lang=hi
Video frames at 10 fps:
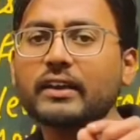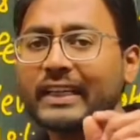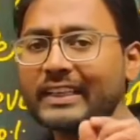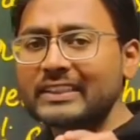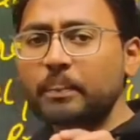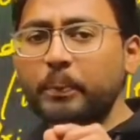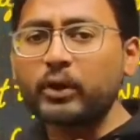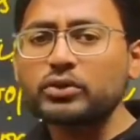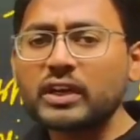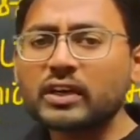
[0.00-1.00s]
दैट इज द
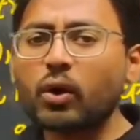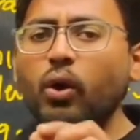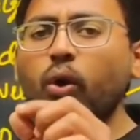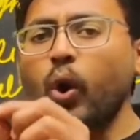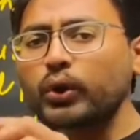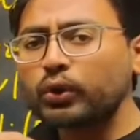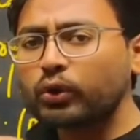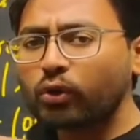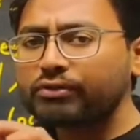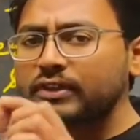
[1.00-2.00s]
प्रोड्यूसर और
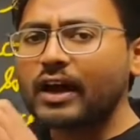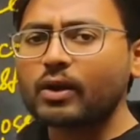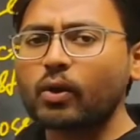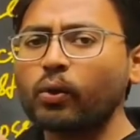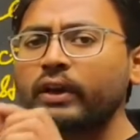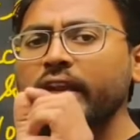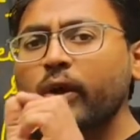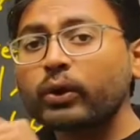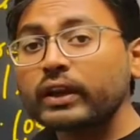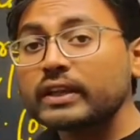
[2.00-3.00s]
ऑटोट्रोफ्स आर ओनली
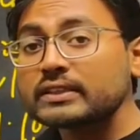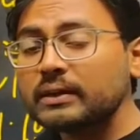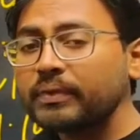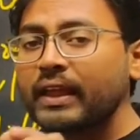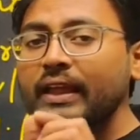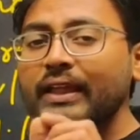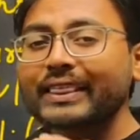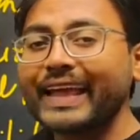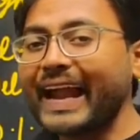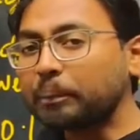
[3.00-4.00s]
ऑर्गेनिज्म
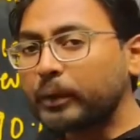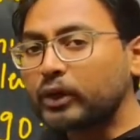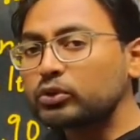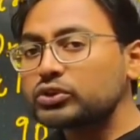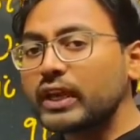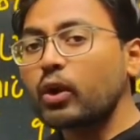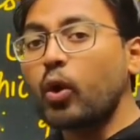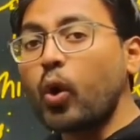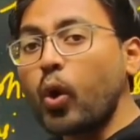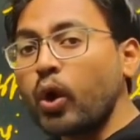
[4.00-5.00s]
दैट प्रोड्यूस देयर
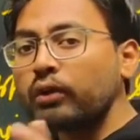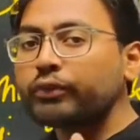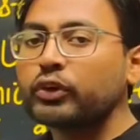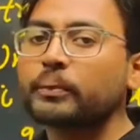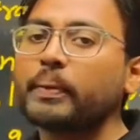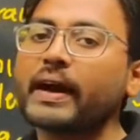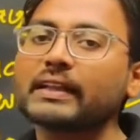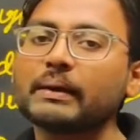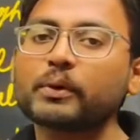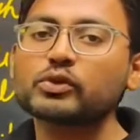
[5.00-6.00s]
ओन फूड बाय
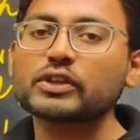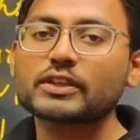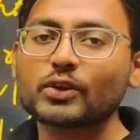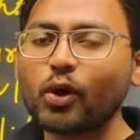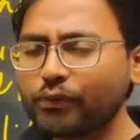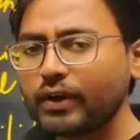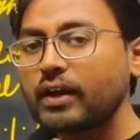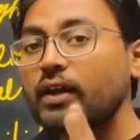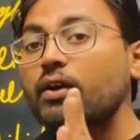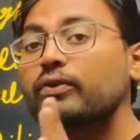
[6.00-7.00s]
द प्रोसेस ऑफ
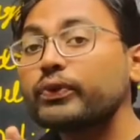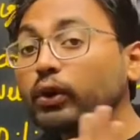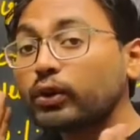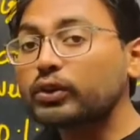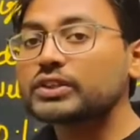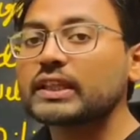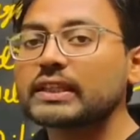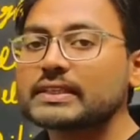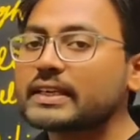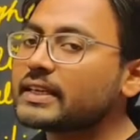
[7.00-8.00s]

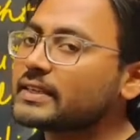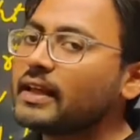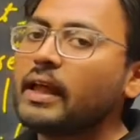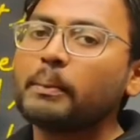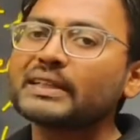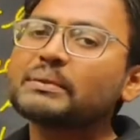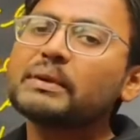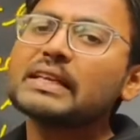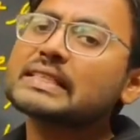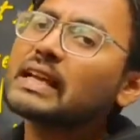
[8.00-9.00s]
फोटोसिंथेसिस मतलब
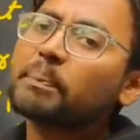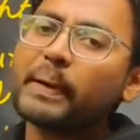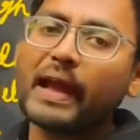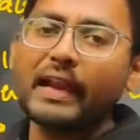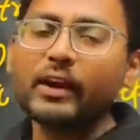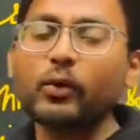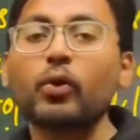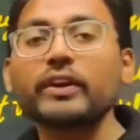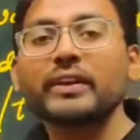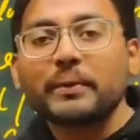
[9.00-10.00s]
इससे पहले
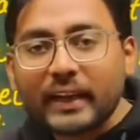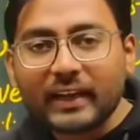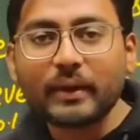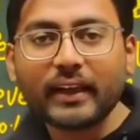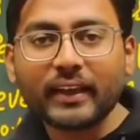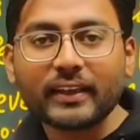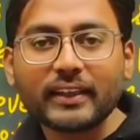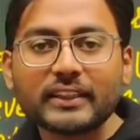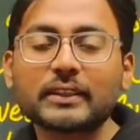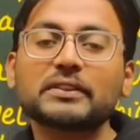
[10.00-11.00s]
कौन ही बनेगा भाई
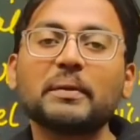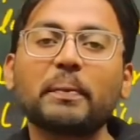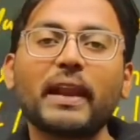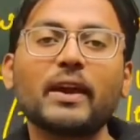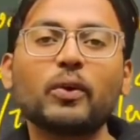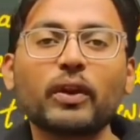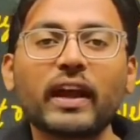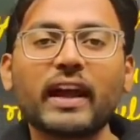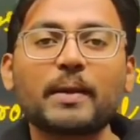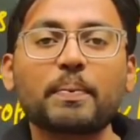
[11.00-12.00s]
सबसे पहले कौन
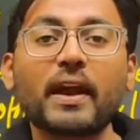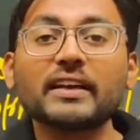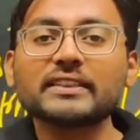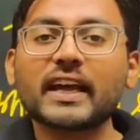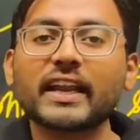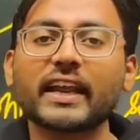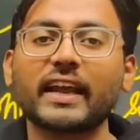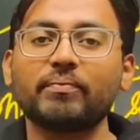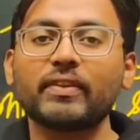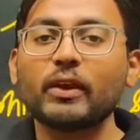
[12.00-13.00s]
आए हैं प्लांट्स आ रहे
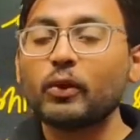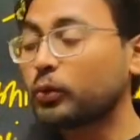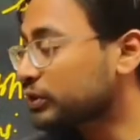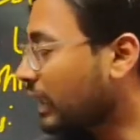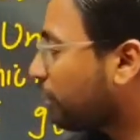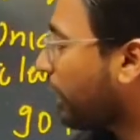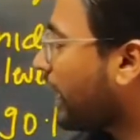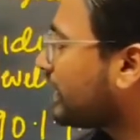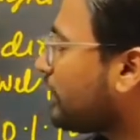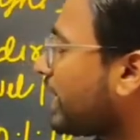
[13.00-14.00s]
हैं उसके
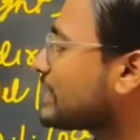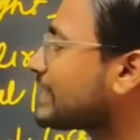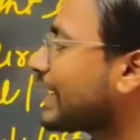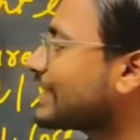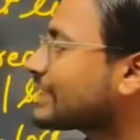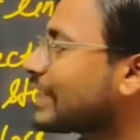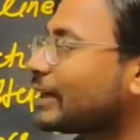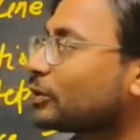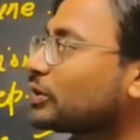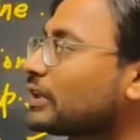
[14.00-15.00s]
बाद हमारी चेन
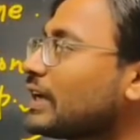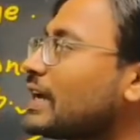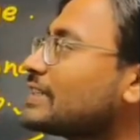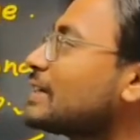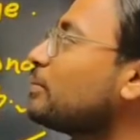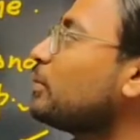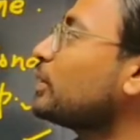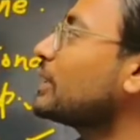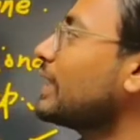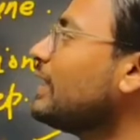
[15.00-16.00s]
स्टार्ट होती है जिसे हम बोल
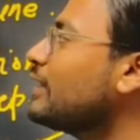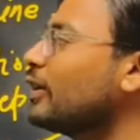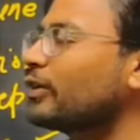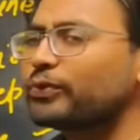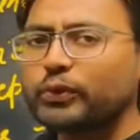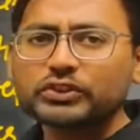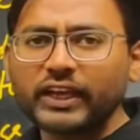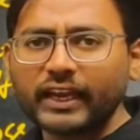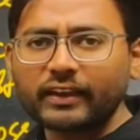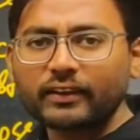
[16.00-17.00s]
देते हैं फूड
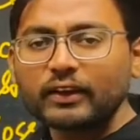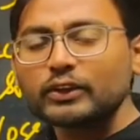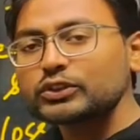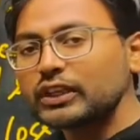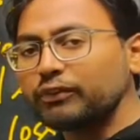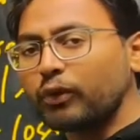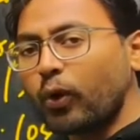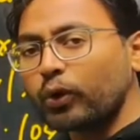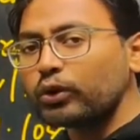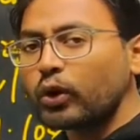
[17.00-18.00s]
चेन तो सिर्फ
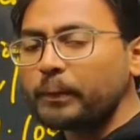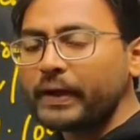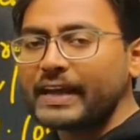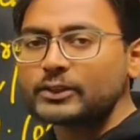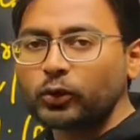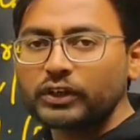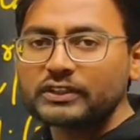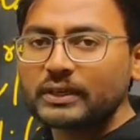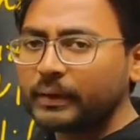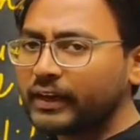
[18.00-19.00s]
ऑटोट्रॉप ऐसे
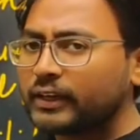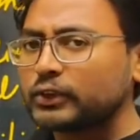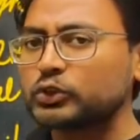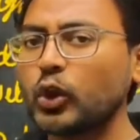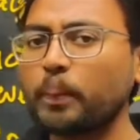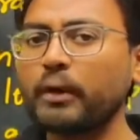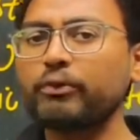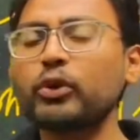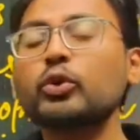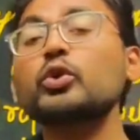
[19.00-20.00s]
ऑर्गेनिज्म है जो अपना
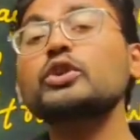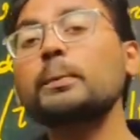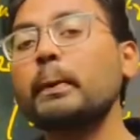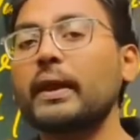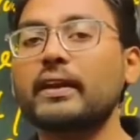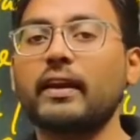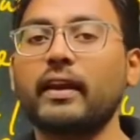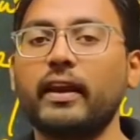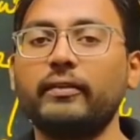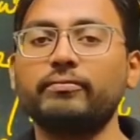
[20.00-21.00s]
फूड खुद प्रिपेयर कर
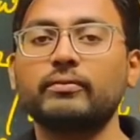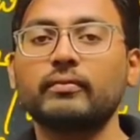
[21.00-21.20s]
रहे हैं